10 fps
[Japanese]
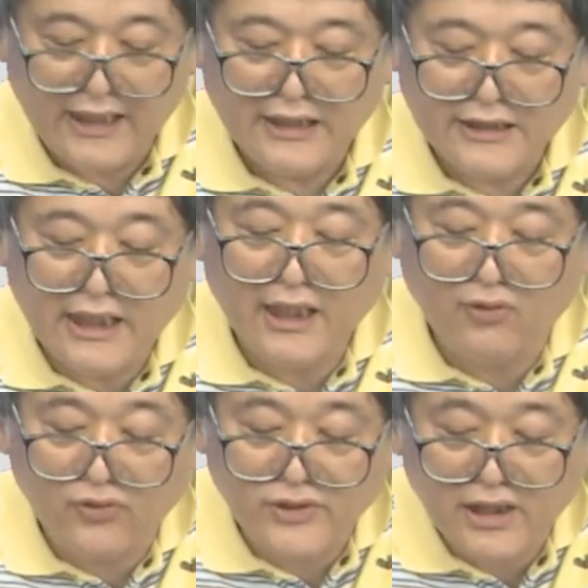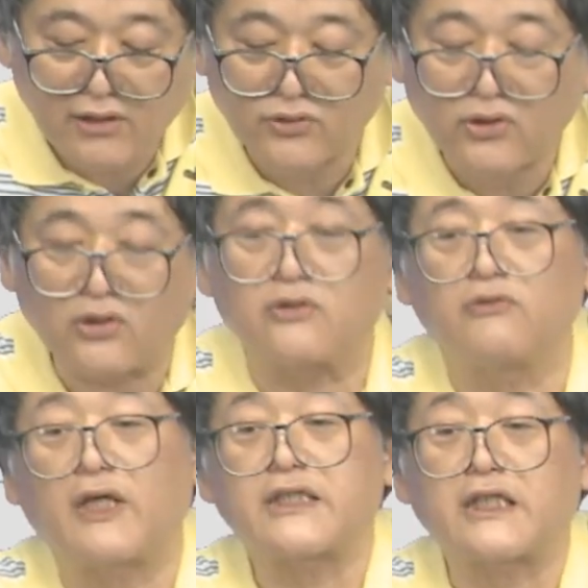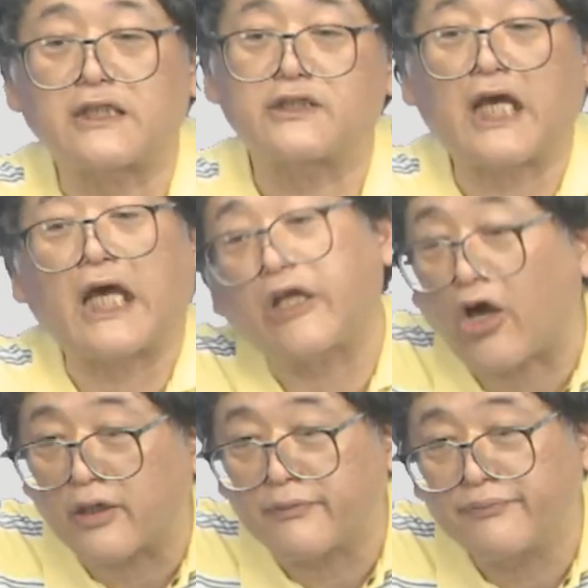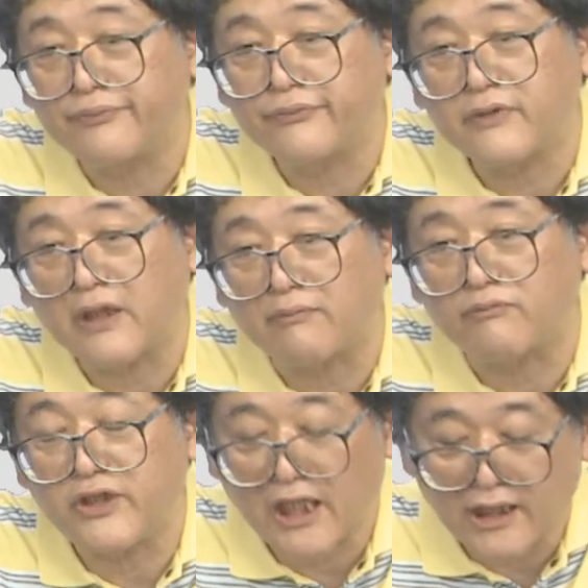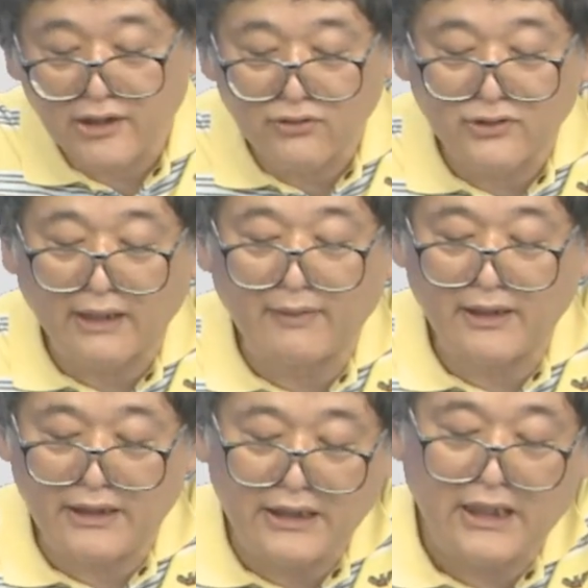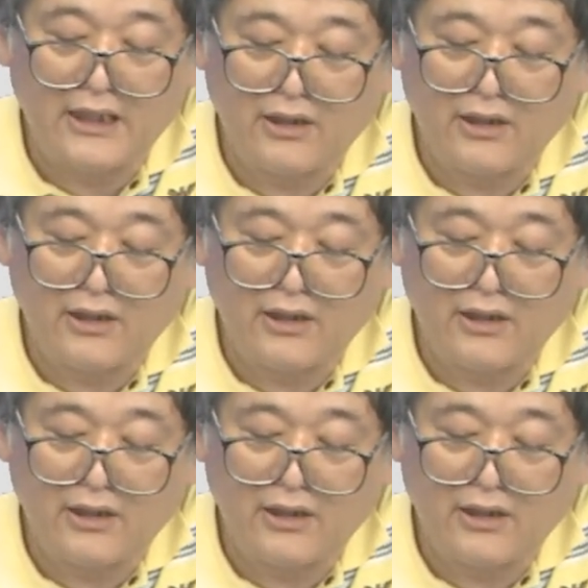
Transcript: 整合性を取るわざわざ使えるよって無理やり言うために